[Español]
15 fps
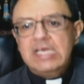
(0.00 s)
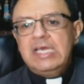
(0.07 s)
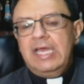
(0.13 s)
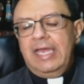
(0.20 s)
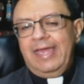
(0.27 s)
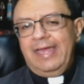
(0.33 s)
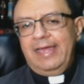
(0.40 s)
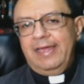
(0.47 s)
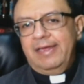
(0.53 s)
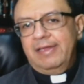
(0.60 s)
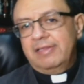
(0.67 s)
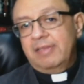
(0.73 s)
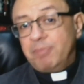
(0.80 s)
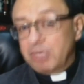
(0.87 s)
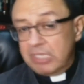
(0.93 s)
eh,
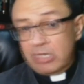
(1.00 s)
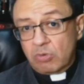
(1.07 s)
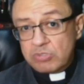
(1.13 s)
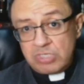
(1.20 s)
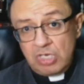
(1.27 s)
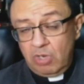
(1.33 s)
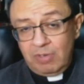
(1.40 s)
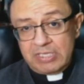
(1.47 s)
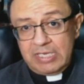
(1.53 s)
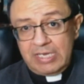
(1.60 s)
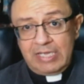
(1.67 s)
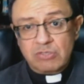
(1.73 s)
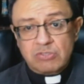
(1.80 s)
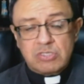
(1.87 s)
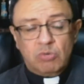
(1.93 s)
después del Concilio
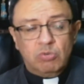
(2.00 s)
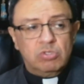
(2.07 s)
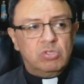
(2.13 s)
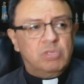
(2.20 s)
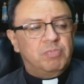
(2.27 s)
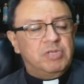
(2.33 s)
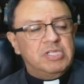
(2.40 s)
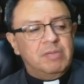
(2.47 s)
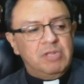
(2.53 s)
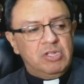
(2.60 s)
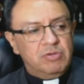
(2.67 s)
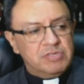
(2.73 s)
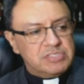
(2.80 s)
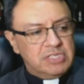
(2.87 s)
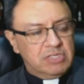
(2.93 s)
Vaticano II, después de
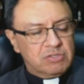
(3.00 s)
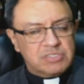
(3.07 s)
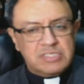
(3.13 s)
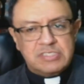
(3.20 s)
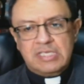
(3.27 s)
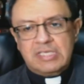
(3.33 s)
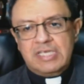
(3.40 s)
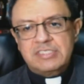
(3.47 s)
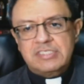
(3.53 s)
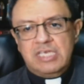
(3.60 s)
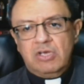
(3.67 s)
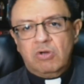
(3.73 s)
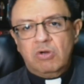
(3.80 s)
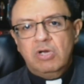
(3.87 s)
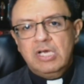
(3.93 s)

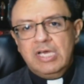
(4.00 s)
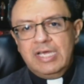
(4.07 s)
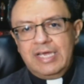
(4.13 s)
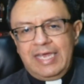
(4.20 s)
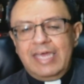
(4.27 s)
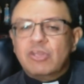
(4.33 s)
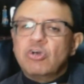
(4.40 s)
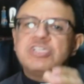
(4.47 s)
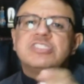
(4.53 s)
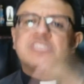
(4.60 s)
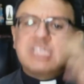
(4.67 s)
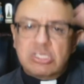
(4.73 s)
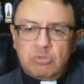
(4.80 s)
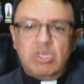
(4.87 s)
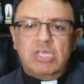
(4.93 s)
1965, quedó
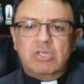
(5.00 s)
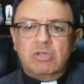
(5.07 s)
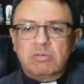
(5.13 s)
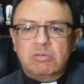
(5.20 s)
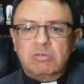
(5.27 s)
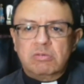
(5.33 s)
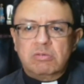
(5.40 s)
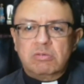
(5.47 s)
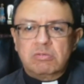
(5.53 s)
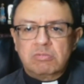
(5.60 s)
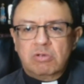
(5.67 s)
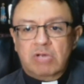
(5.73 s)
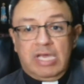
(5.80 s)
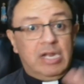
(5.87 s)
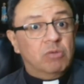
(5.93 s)
instituido
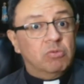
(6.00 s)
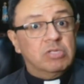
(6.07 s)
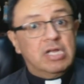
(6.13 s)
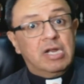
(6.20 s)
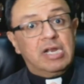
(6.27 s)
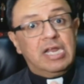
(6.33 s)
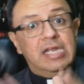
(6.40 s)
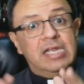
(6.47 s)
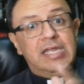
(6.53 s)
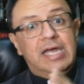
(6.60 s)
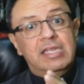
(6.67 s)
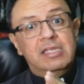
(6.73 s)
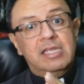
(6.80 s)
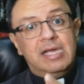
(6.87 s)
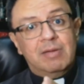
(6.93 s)
lo que era una realidad,
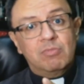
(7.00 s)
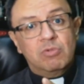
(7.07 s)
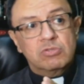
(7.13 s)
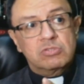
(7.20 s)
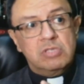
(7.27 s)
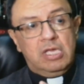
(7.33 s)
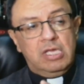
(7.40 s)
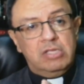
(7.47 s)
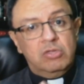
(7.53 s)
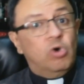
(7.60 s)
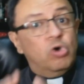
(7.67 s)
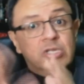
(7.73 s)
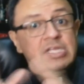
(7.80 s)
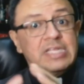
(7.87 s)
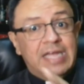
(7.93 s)
digamos, eh, no
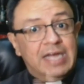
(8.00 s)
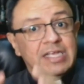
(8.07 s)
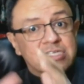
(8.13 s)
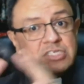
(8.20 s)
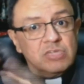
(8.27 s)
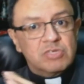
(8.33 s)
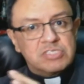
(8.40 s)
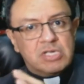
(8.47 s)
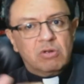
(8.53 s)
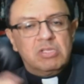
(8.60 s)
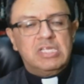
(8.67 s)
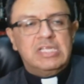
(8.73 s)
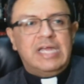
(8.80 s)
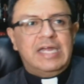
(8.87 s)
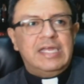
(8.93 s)
ordinaria, sino
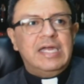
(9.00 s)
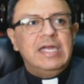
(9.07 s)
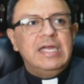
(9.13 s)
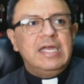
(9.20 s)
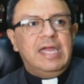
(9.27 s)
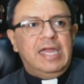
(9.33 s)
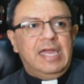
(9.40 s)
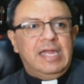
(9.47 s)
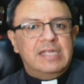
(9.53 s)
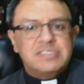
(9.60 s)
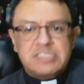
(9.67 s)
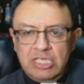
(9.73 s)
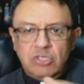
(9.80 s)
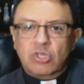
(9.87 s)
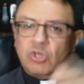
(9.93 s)
extraordinaria, el
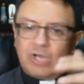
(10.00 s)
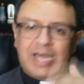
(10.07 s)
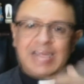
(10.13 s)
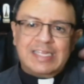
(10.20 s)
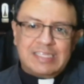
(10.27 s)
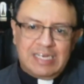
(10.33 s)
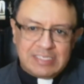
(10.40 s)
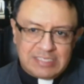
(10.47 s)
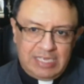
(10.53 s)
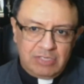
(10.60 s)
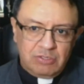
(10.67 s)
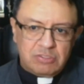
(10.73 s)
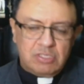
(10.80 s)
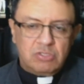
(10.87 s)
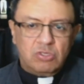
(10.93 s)
sínodo cada tres
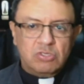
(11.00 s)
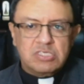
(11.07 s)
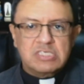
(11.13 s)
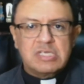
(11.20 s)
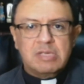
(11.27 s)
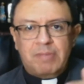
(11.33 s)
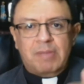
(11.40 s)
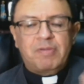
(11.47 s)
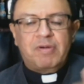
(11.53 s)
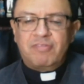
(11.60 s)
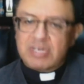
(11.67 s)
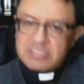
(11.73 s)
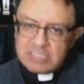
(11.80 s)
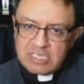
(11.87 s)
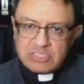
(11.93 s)
años. Entonces el Papa
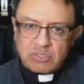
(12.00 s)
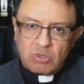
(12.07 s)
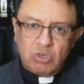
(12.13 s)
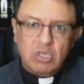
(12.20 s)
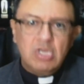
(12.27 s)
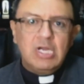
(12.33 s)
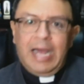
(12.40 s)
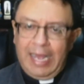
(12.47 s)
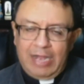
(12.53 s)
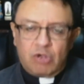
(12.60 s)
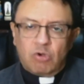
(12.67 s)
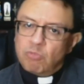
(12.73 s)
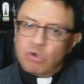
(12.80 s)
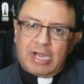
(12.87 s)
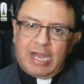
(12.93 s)
Francisco ha
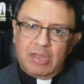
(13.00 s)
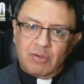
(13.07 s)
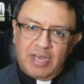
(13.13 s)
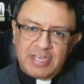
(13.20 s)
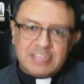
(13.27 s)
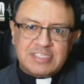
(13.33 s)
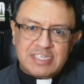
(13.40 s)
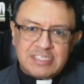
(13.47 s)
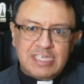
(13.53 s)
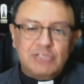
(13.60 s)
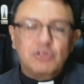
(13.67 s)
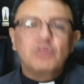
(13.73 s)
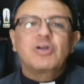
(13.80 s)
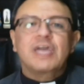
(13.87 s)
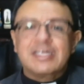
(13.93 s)
convocado a este
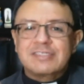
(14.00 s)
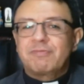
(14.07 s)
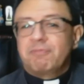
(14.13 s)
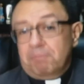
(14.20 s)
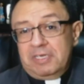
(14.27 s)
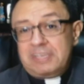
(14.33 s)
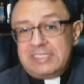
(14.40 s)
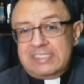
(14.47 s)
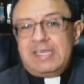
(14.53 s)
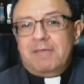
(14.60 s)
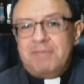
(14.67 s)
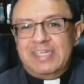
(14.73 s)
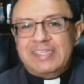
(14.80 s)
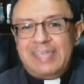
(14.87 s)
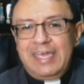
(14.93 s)
sínodo que es
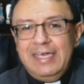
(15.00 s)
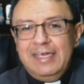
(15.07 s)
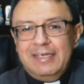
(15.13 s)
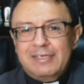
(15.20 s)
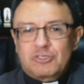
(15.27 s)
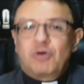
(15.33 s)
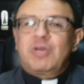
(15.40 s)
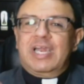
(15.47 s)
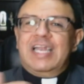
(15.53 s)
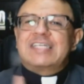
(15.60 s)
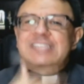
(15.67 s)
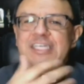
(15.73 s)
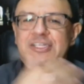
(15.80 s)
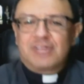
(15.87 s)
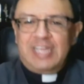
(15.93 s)
precisamente sobre la
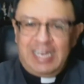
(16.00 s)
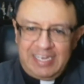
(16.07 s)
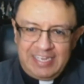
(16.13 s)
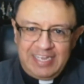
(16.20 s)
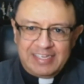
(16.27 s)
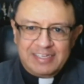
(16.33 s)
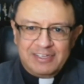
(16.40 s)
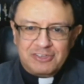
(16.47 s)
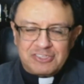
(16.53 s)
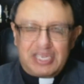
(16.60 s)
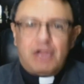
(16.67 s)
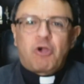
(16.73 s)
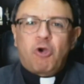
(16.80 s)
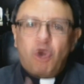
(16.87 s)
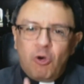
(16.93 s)
sinodalidad. O sea,
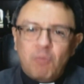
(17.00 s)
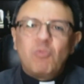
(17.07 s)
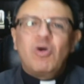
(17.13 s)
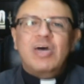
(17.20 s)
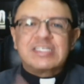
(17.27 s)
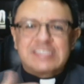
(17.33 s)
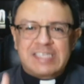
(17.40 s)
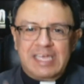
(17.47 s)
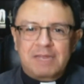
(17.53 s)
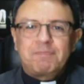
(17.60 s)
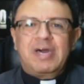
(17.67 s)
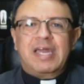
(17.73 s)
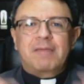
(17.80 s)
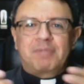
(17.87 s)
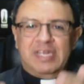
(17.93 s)
¿cómo hacer
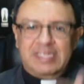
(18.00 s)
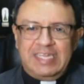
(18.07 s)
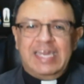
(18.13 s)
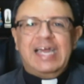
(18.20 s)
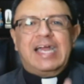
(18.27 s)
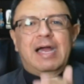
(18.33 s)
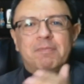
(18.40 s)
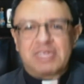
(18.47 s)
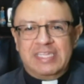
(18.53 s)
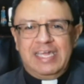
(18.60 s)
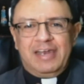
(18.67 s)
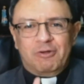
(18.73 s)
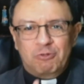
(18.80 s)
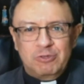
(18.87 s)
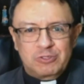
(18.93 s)
para aprender a caminar
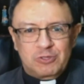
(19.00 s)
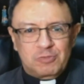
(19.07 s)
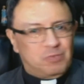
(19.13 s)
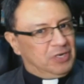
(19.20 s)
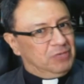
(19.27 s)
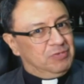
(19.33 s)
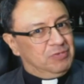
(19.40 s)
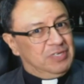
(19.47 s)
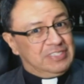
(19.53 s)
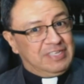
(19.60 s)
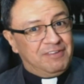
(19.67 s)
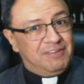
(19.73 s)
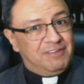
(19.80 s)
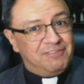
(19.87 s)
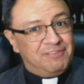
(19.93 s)
juntos? Porque no es
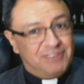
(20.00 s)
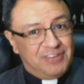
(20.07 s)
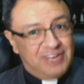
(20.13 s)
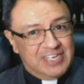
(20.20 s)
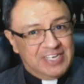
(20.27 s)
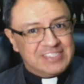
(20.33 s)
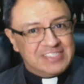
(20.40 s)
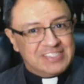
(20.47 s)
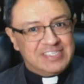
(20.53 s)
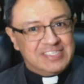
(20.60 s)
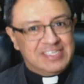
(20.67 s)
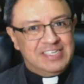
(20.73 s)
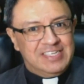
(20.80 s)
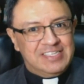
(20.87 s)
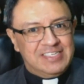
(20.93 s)
tan
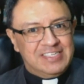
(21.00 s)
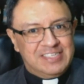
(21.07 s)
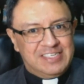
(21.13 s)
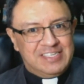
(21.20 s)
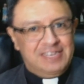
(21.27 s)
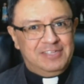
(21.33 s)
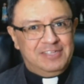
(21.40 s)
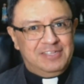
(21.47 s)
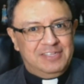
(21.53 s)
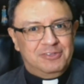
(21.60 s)
fácil. en,